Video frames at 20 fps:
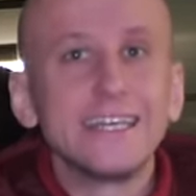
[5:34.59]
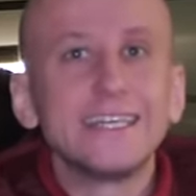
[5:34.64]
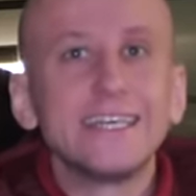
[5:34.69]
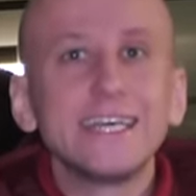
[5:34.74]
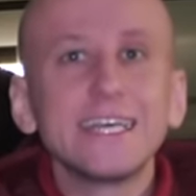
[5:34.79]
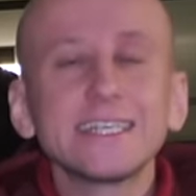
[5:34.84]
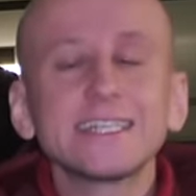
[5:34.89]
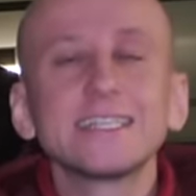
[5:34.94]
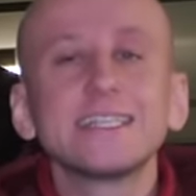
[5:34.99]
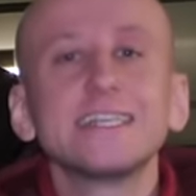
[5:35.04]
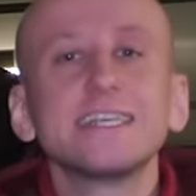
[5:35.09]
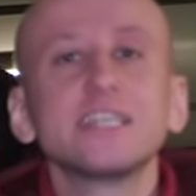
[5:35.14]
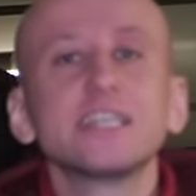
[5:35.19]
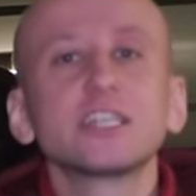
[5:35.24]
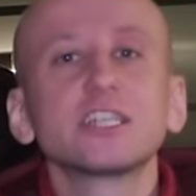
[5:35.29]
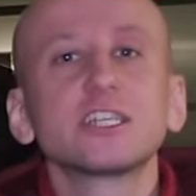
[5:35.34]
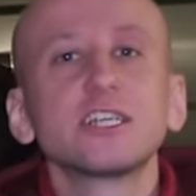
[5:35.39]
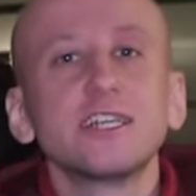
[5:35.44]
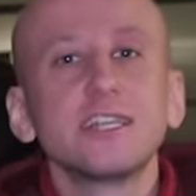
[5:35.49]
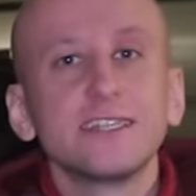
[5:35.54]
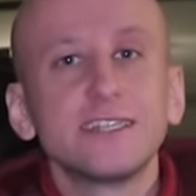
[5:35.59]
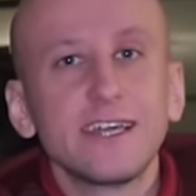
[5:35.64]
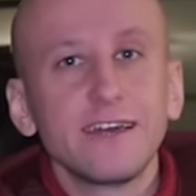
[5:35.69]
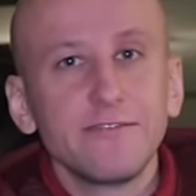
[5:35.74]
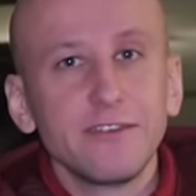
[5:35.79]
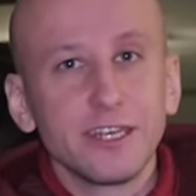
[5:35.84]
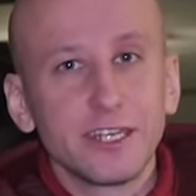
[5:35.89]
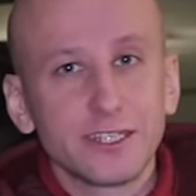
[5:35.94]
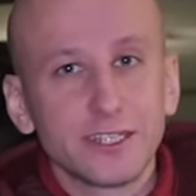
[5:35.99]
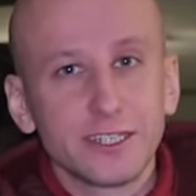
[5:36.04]
Если решили
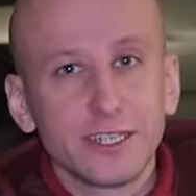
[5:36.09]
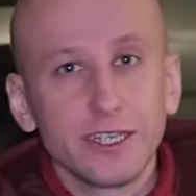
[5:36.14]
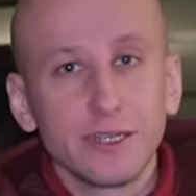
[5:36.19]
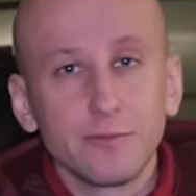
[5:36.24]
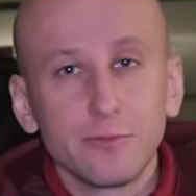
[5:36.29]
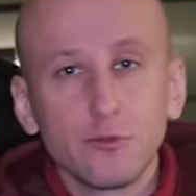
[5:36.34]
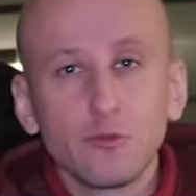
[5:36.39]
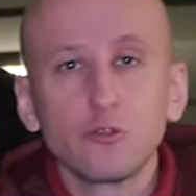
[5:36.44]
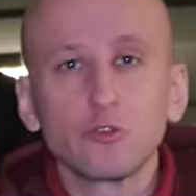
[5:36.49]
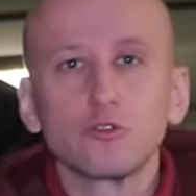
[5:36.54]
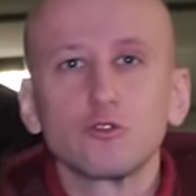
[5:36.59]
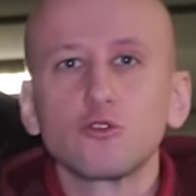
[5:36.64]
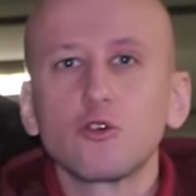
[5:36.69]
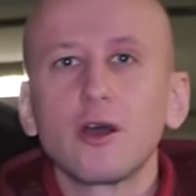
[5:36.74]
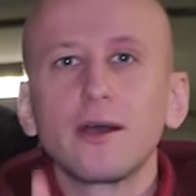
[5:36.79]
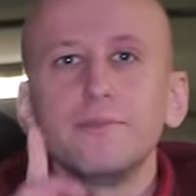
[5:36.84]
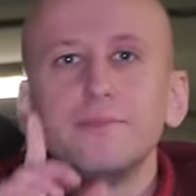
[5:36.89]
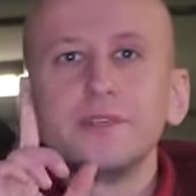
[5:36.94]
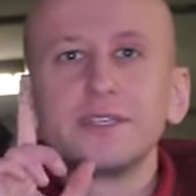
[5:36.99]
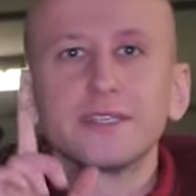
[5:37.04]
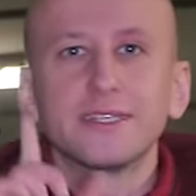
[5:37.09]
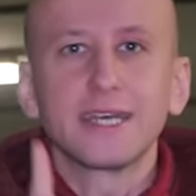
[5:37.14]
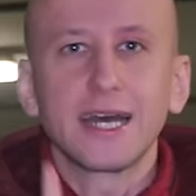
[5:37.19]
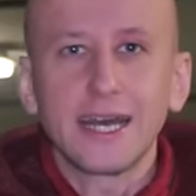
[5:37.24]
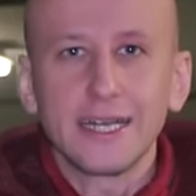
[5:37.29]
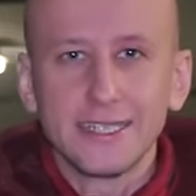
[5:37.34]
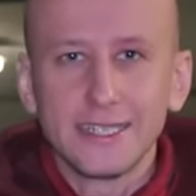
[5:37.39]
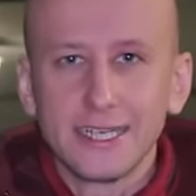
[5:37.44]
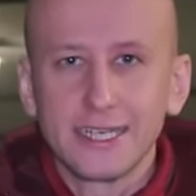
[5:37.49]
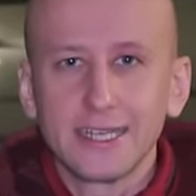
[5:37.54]
довериться ему, то
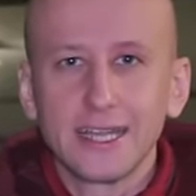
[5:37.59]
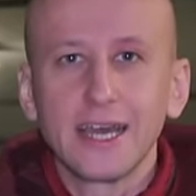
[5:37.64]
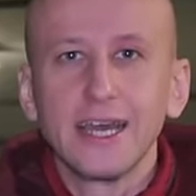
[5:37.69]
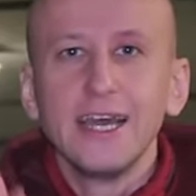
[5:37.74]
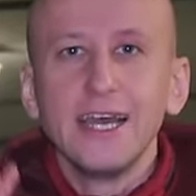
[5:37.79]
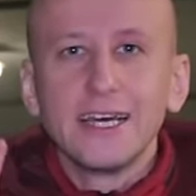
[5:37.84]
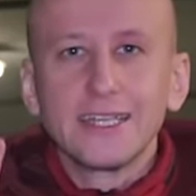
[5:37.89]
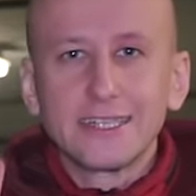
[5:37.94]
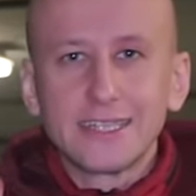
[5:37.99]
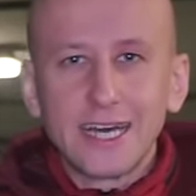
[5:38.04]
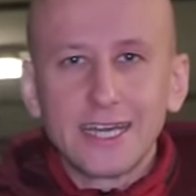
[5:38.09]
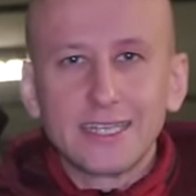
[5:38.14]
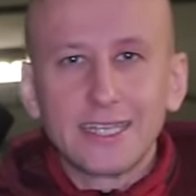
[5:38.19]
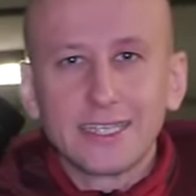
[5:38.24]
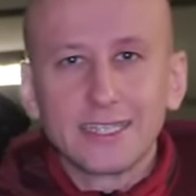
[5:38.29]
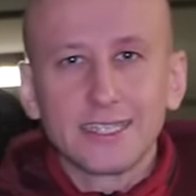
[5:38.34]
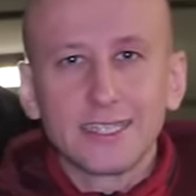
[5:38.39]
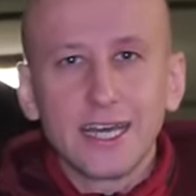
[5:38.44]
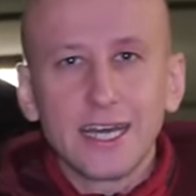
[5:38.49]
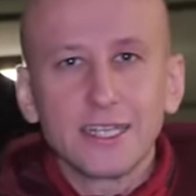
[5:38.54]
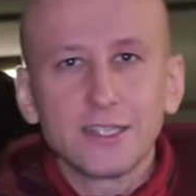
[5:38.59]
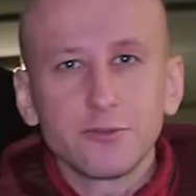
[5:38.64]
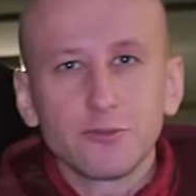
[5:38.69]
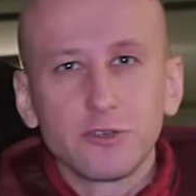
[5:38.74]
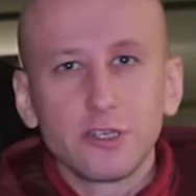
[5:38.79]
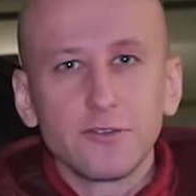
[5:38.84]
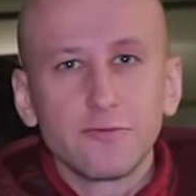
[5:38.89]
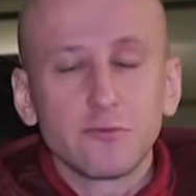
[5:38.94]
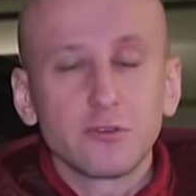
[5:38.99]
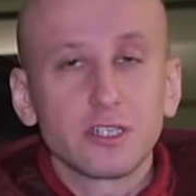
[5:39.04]
обязательно надо надо знать
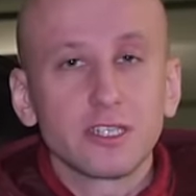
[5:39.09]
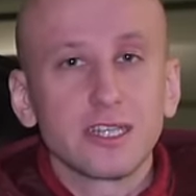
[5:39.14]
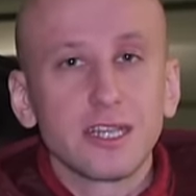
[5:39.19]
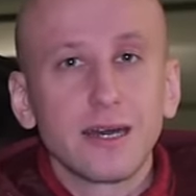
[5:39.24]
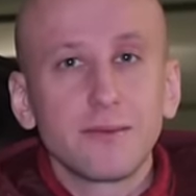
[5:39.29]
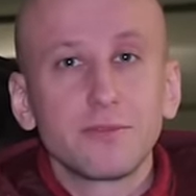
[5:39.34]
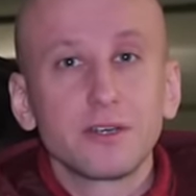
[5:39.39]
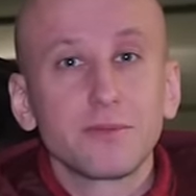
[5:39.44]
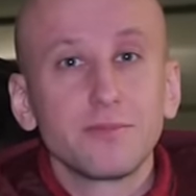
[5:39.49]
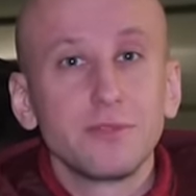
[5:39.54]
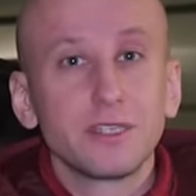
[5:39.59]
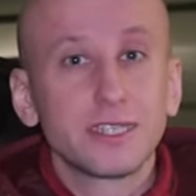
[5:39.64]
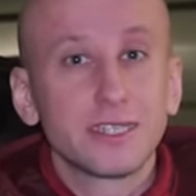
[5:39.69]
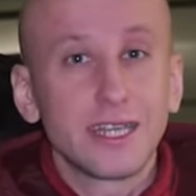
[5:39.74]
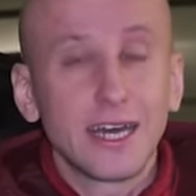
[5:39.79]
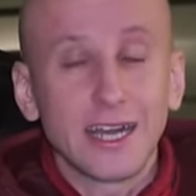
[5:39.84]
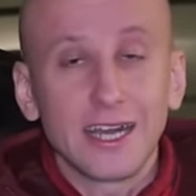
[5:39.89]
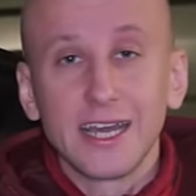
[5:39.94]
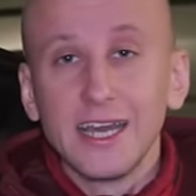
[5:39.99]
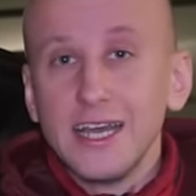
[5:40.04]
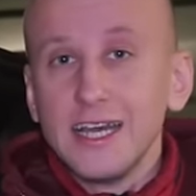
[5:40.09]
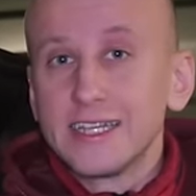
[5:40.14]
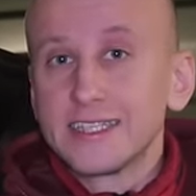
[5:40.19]
о его слабых местах.